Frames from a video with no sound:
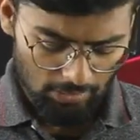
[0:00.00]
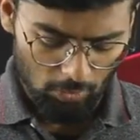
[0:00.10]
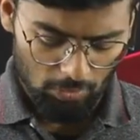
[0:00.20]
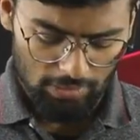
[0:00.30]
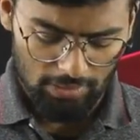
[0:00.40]

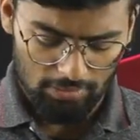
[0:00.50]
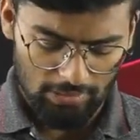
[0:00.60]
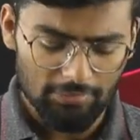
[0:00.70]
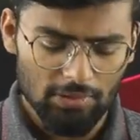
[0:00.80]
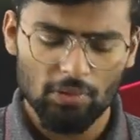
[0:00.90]
और
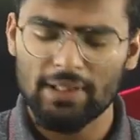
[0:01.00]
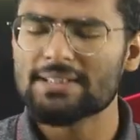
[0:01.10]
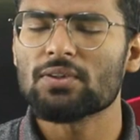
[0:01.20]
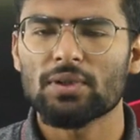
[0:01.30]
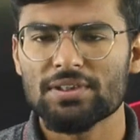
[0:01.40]
काफ़ी लोग
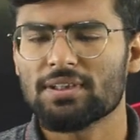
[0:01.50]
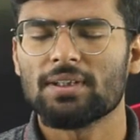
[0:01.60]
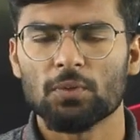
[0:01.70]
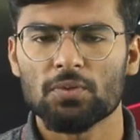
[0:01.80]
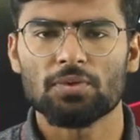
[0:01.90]
ऐसे होंगे
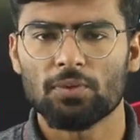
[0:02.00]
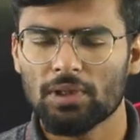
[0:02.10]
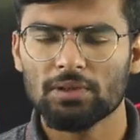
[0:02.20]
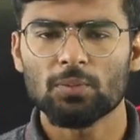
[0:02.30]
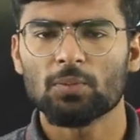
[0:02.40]
जिनका लॉस हो रहा
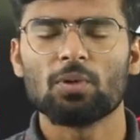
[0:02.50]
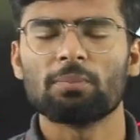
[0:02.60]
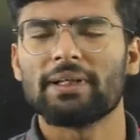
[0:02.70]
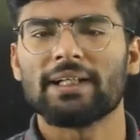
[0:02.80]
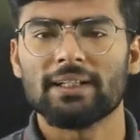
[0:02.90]
होगा तो उनको
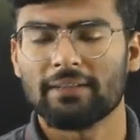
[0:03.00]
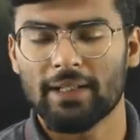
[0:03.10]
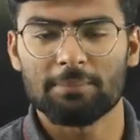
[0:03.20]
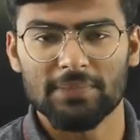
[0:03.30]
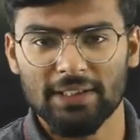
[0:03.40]
मैं एक
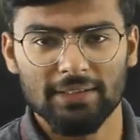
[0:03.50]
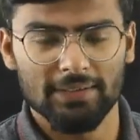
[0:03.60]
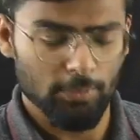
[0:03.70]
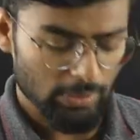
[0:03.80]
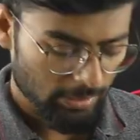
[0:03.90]
टिप दे
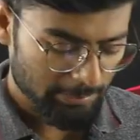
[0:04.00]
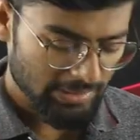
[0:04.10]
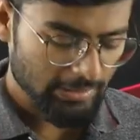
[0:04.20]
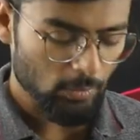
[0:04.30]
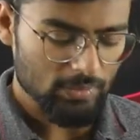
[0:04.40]
देता हूँ यहाँ पर
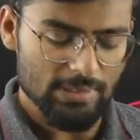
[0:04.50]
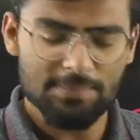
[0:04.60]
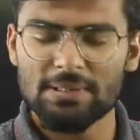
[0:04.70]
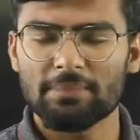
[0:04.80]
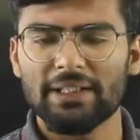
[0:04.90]
देखो
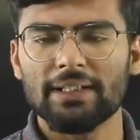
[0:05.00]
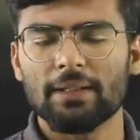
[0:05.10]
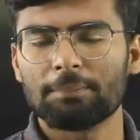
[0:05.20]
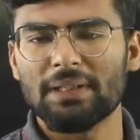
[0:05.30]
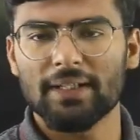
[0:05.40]
सबसे बड़ी
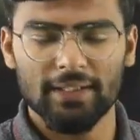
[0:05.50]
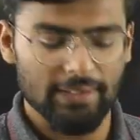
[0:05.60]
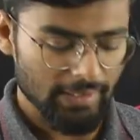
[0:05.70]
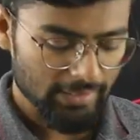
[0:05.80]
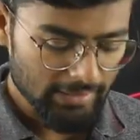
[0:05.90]
यहाँ पर ट्रिक
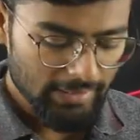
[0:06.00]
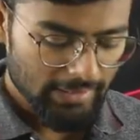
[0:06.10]
क्या है